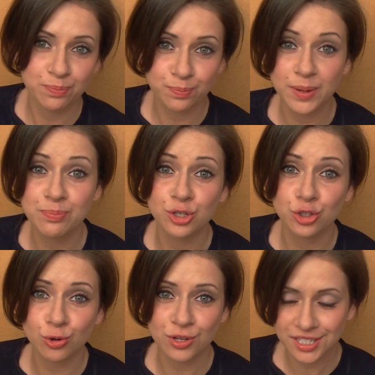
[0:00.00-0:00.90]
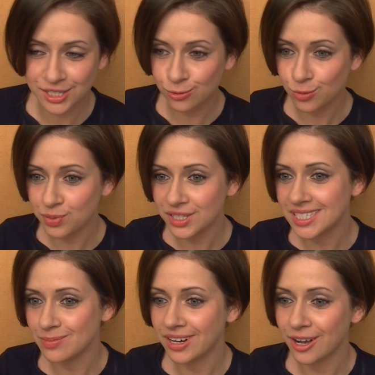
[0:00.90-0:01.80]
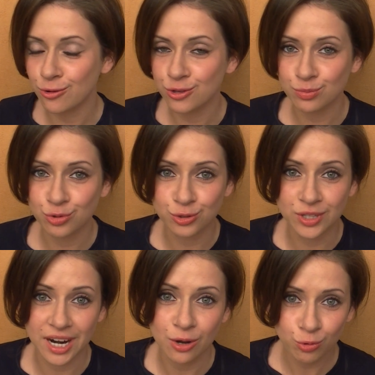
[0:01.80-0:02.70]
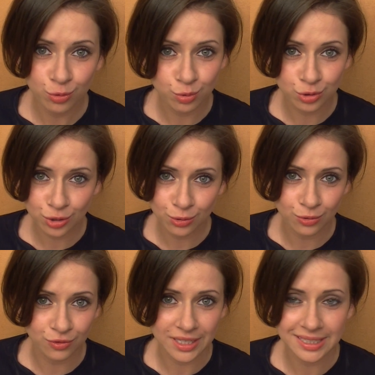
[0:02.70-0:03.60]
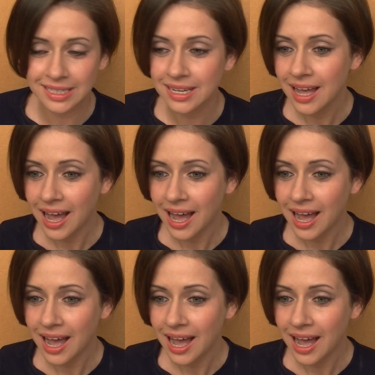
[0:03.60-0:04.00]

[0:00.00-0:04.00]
по-пижонски, купить себе какую-нибудь какую-нибудь дорогую бутылку воды,